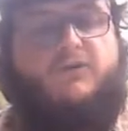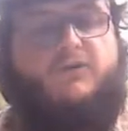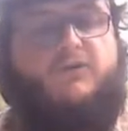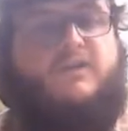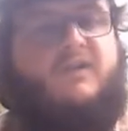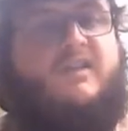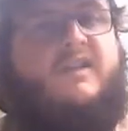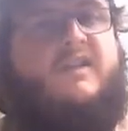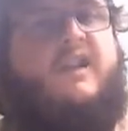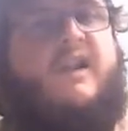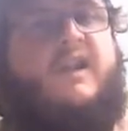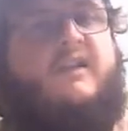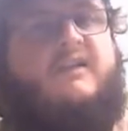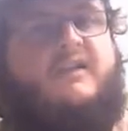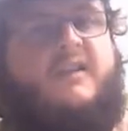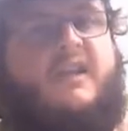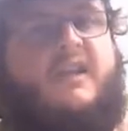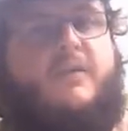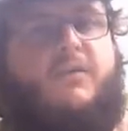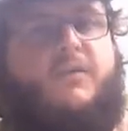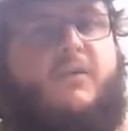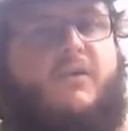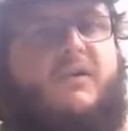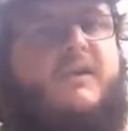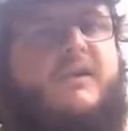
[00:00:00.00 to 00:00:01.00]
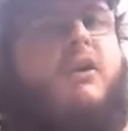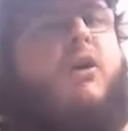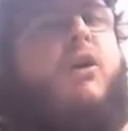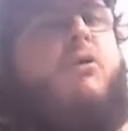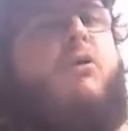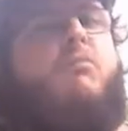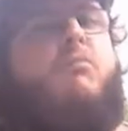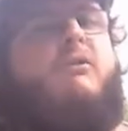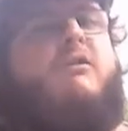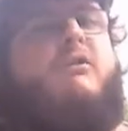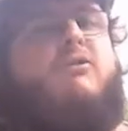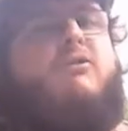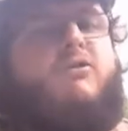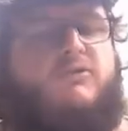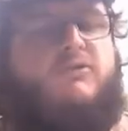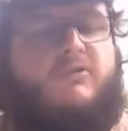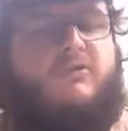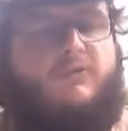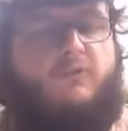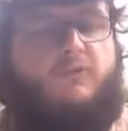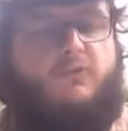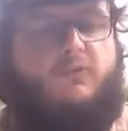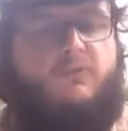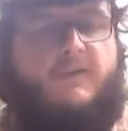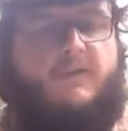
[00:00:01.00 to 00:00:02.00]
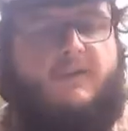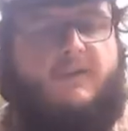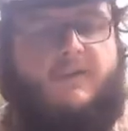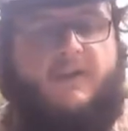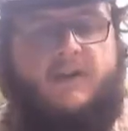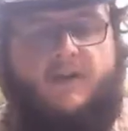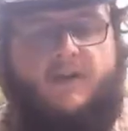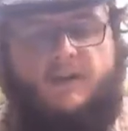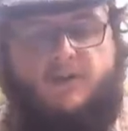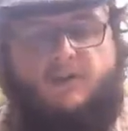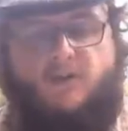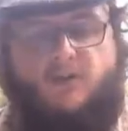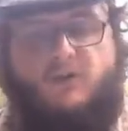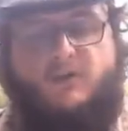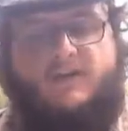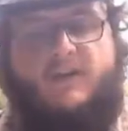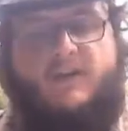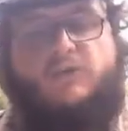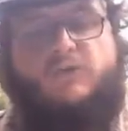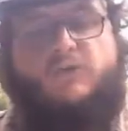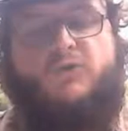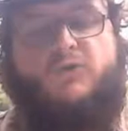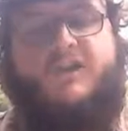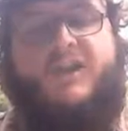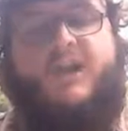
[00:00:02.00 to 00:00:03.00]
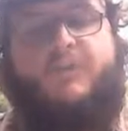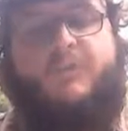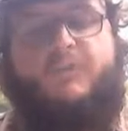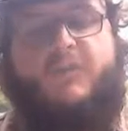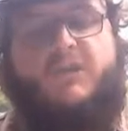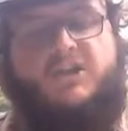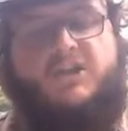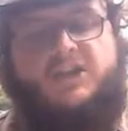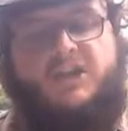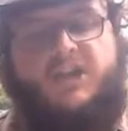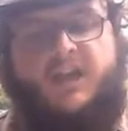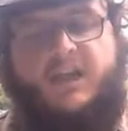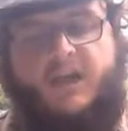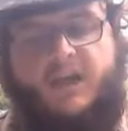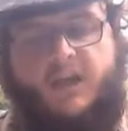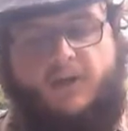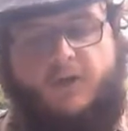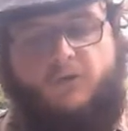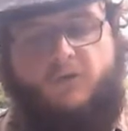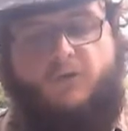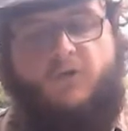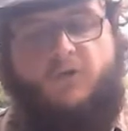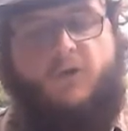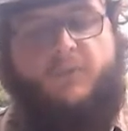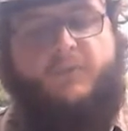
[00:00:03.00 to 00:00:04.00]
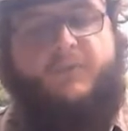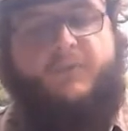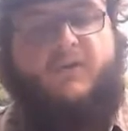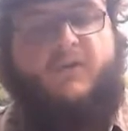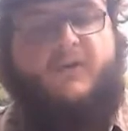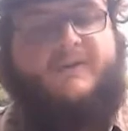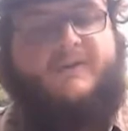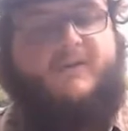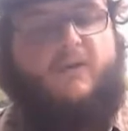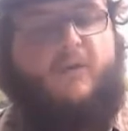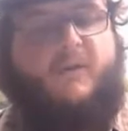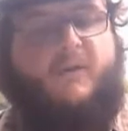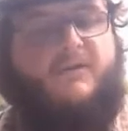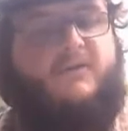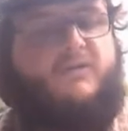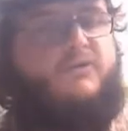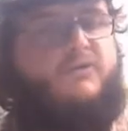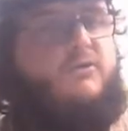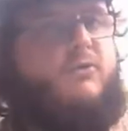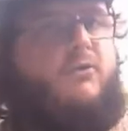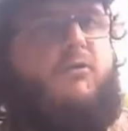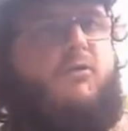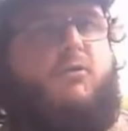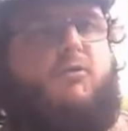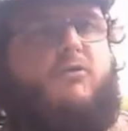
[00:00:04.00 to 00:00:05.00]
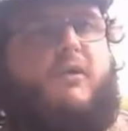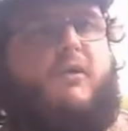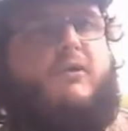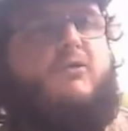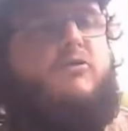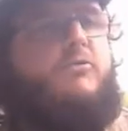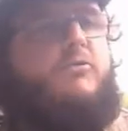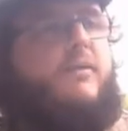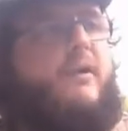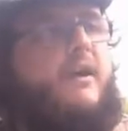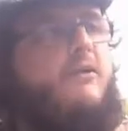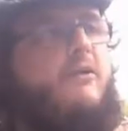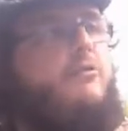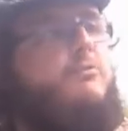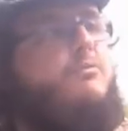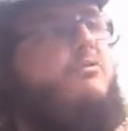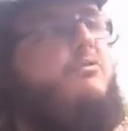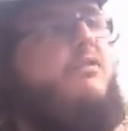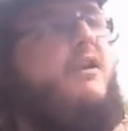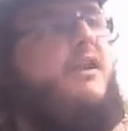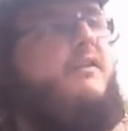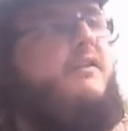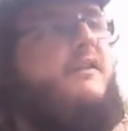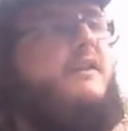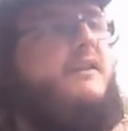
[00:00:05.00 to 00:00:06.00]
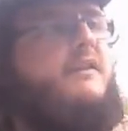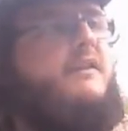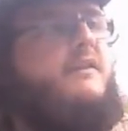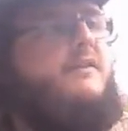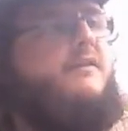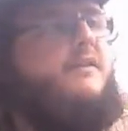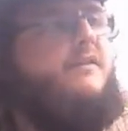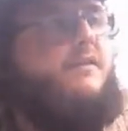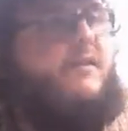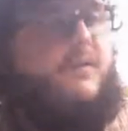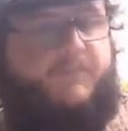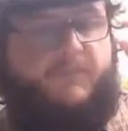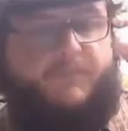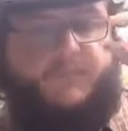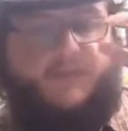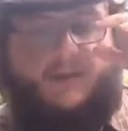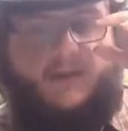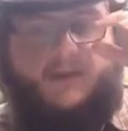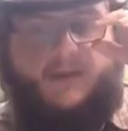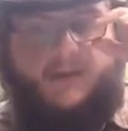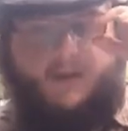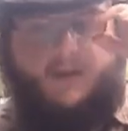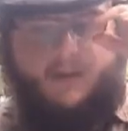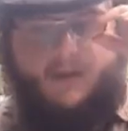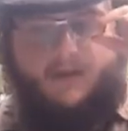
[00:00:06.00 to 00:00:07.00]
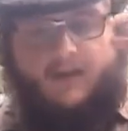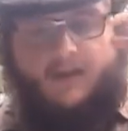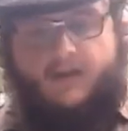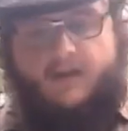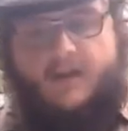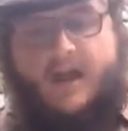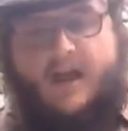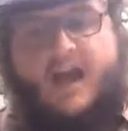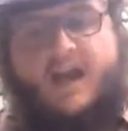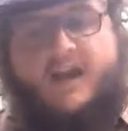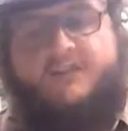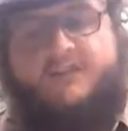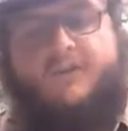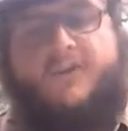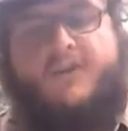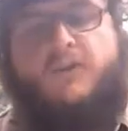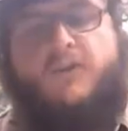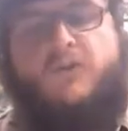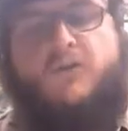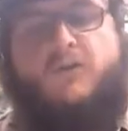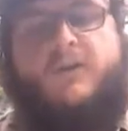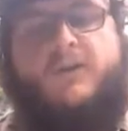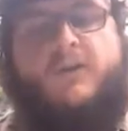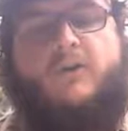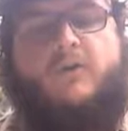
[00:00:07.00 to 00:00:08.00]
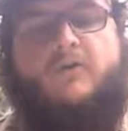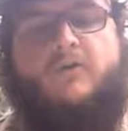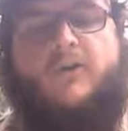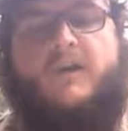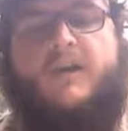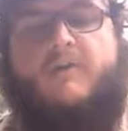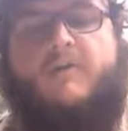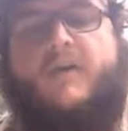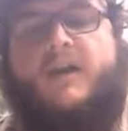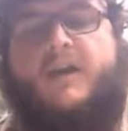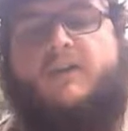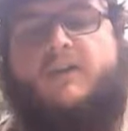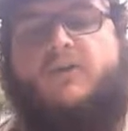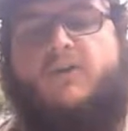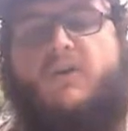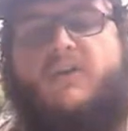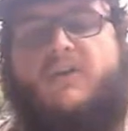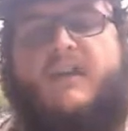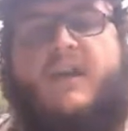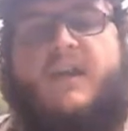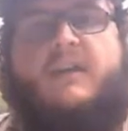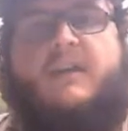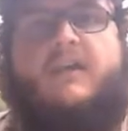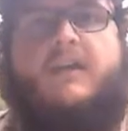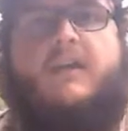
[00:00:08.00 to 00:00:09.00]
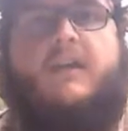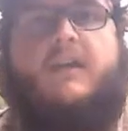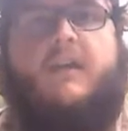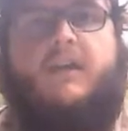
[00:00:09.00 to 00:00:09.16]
Ce titre a été aboli en 1868 dans le cadre de l'ère Meiji, où l'empereur et ses représentants ont récupéré le pouvoir effectif. Alfred Le Néru et Marie Doriac,